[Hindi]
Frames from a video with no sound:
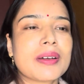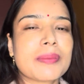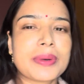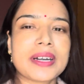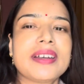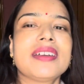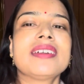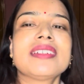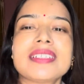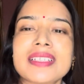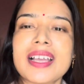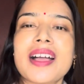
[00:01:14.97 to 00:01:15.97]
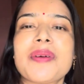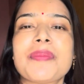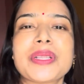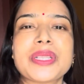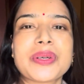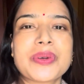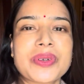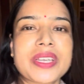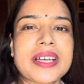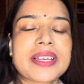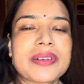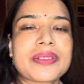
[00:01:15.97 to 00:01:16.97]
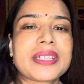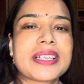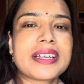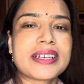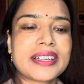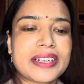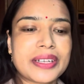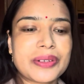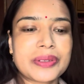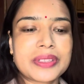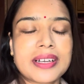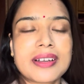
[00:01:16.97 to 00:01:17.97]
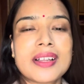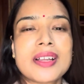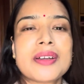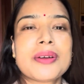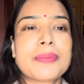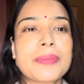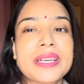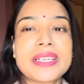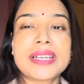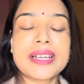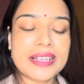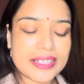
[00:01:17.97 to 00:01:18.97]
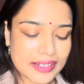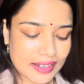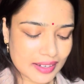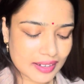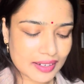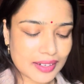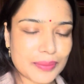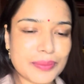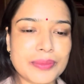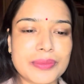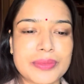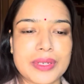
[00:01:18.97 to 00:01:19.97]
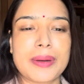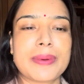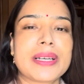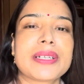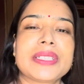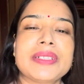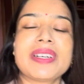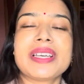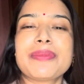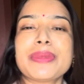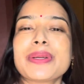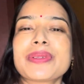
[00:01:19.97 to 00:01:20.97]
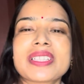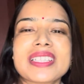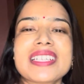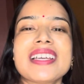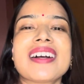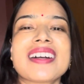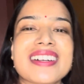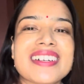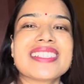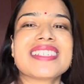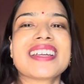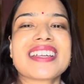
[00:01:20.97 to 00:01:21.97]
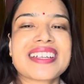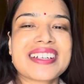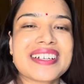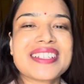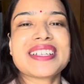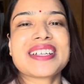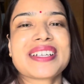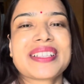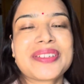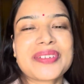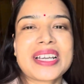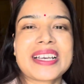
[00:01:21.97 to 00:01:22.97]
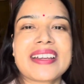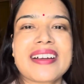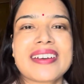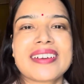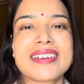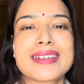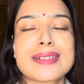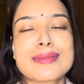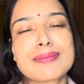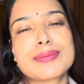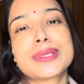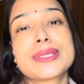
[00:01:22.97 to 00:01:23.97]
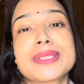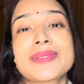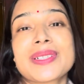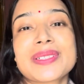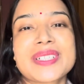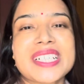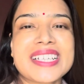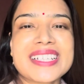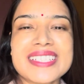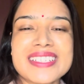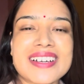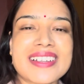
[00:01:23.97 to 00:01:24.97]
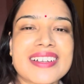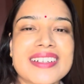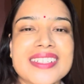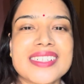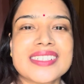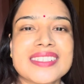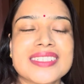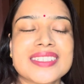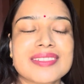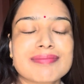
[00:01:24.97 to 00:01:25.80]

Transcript: बट यहाँ पे देखो क्या क्या होता है क्या क्या नहीं होता है पर ये है कि हाँ हम हमारे लिए दिवाली मेन होता था कि हाँ घर जाएंगे घर जाएंगे दिवाली आ रही है बट इस बार तो कहीं जाना ही नहीं है